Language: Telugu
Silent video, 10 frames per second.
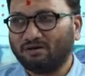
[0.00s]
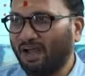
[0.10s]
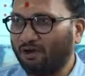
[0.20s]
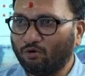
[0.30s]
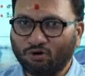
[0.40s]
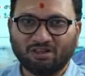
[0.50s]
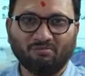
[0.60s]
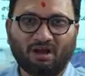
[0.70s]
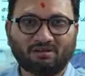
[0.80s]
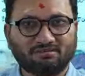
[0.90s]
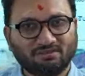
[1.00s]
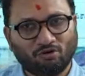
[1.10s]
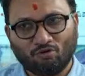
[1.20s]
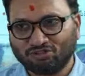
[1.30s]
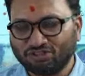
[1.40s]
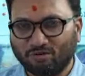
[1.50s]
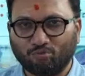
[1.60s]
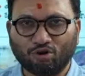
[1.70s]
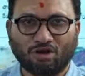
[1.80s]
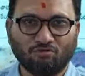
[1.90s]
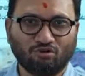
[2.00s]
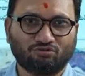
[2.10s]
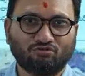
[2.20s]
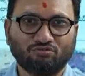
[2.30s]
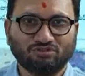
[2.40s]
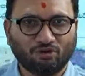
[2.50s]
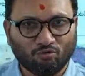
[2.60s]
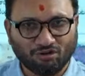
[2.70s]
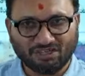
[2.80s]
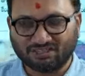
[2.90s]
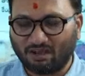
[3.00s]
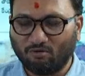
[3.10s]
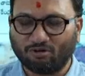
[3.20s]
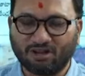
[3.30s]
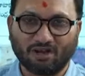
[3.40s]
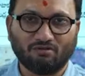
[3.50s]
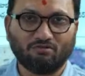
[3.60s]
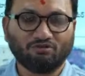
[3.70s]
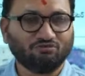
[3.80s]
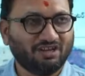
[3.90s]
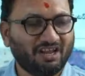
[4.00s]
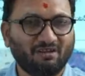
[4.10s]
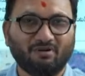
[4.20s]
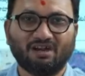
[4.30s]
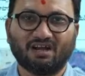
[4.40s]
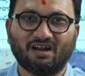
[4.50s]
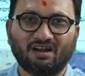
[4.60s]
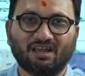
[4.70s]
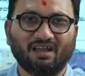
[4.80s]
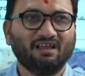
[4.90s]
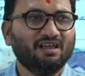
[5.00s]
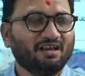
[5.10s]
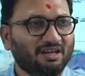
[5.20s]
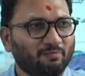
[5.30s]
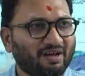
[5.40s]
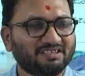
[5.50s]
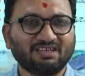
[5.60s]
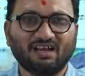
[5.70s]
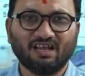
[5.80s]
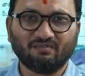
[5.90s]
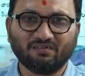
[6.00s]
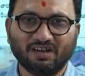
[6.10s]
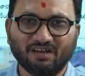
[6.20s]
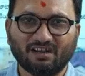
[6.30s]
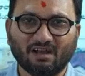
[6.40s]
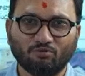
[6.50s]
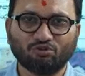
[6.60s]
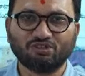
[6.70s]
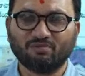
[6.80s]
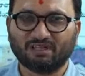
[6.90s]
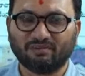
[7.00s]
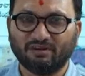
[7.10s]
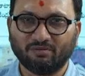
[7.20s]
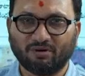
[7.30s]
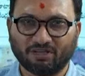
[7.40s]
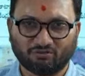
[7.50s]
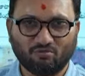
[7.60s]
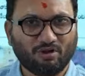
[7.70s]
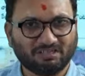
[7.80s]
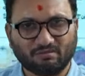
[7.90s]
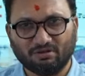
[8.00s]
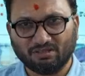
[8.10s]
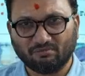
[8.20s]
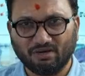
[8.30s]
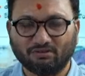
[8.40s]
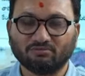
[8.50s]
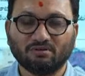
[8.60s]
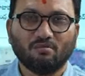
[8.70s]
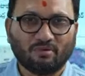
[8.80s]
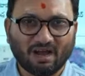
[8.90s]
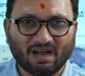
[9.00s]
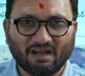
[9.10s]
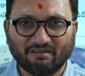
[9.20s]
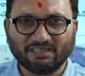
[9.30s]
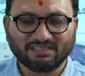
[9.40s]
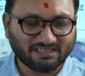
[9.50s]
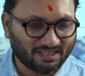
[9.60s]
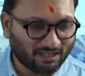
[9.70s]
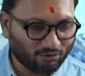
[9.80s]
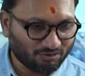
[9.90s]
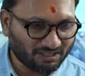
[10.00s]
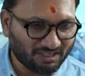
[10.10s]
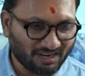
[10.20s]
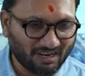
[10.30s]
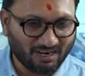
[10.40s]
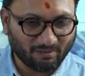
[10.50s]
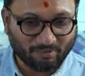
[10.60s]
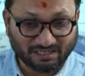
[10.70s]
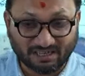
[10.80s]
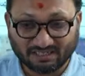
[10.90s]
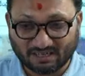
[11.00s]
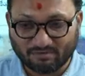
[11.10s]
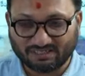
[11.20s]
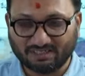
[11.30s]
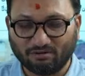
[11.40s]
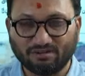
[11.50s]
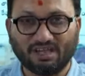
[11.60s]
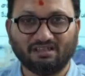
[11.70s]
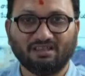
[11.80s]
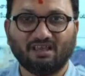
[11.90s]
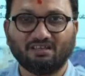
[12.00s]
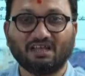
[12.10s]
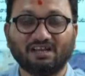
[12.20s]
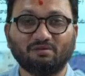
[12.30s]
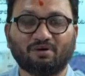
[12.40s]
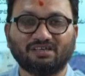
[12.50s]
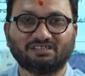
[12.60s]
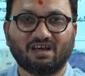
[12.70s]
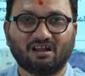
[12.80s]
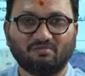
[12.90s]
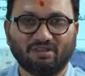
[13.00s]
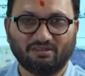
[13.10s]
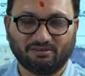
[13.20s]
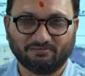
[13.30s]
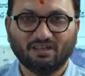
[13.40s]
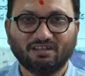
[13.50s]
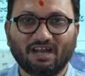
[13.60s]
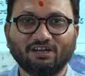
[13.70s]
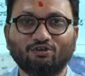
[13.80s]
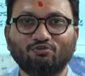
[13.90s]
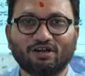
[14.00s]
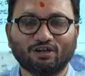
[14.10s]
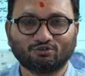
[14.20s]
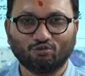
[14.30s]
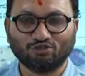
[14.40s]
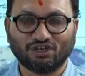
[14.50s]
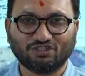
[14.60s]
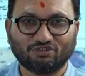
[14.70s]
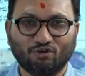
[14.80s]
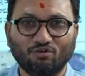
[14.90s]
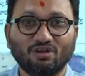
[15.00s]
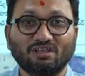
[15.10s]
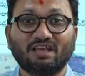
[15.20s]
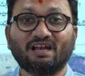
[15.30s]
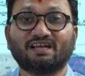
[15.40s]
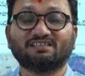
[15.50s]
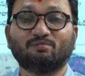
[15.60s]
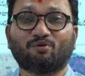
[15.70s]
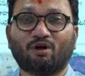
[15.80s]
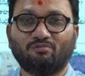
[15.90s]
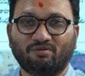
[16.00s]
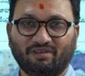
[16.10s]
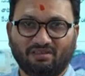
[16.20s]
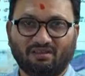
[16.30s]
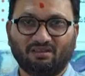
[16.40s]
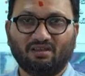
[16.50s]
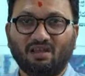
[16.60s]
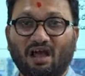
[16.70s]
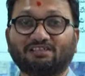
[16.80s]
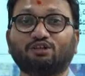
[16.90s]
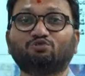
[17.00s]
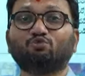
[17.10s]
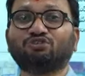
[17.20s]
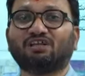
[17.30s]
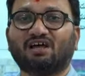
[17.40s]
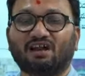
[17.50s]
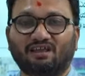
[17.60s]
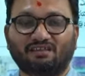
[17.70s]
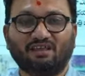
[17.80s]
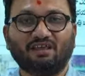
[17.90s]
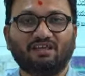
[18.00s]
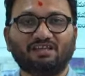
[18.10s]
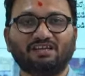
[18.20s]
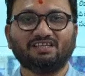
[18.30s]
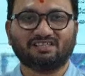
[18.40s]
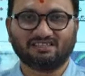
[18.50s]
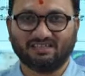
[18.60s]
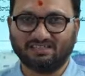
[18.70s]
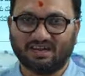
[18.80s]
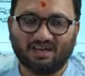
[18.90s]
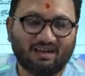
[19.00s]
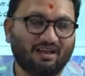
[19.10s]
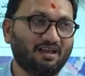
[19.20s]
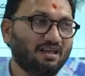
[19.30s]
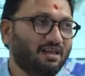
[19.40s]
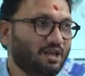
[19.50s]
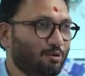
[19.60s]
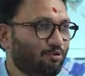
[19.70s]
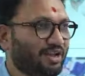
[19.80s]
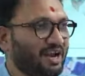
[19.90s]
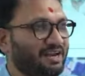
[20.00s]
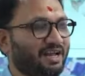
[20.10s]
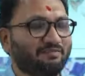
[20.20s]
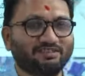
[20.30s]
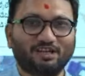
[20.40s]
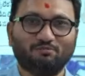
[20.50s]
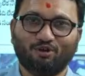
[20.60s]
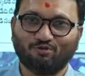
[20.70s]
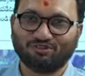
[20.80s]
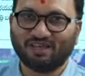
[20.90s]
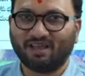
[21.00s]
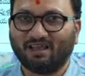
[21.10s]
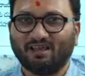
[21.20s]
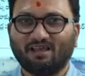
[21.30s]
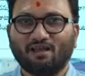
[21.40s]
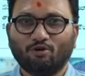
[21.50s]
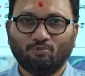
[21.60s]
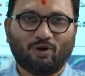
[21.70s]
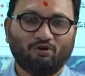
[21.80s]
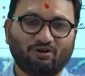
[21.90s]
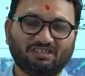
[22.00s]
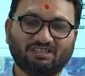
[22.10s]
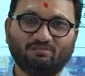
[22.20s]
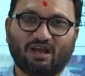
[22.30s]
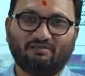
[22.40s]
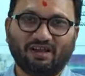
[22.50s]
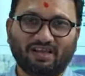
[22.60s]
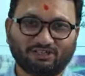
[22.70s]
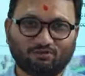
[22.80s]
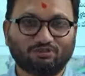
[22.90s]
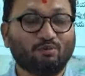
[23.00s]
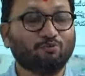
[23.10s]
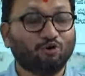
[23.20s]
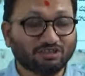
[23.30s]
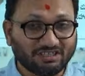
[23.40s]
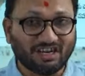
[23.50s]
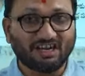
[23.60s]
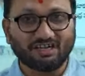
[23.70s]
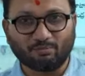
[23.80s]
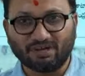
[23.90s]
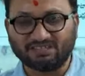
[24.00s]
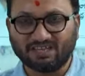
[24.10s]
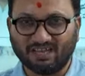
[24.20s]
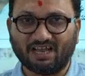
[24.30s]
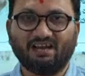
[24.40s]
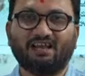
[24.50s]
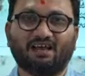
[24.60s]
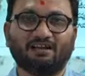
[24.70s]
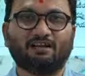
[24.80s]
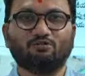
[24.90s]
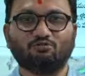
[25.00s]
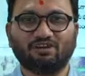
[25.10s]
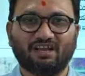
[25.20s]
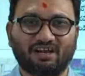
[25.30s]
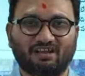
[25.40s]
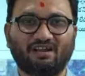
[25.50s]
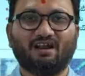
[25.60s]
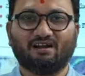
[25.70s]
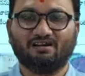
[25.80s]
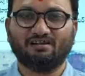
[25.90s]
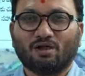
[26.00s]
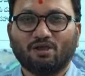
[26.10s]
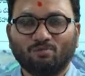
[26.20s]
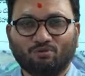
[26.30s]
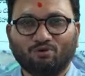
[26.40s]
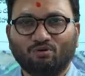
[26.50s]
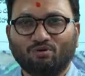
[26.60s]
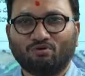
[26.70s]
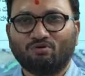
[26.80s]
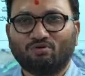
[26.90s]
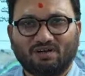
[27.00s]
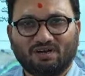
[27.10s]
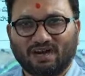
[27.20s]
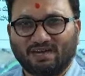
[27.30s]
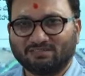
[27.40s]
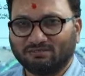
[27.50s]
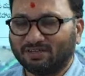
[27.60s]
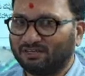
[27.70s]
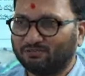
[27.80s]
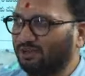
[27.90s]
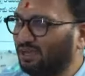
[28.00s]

నా కోడిది మా నేను ఒక చిన్న బుడగను ఉండొచ్చు నేను కోనికిసుక గొట్టంగా ఉండొచ్చు నేనేమంటానంటే నీ పర్సనల్ లైఫ్ నీ ఇంట్లో కుర్చీ మడత పెట్టి పెట్టేసుకో మాకు సంబంధం లేదు మాకు కావాల్సింది ఏదైనా ఉన్నది అని అంటే ప్రజల సమస్యలు ఏంది దానికి పరిష్కారం ఏంది దానికి నువ్వు ఎట్లా సొల్యూషన్ ఇస్తావు దానికి అసలు ప్రాబ్లం ఏంది అసలు సూత్రధారి ఏంది ఇది డిస్కషన్ జరగాల ఇప్పుడు కేటీఆర్ విషయంలోకి వస్తే నువ్వు పరువు నష్టం దావా వేసినావు సపోజ్ ఇందులో నేను టిఫనీ చెయ్యాలి అని అనుకుంటే కేటీఆర్ ఇప్పుడు డ్రగ్స్ గిగ్స్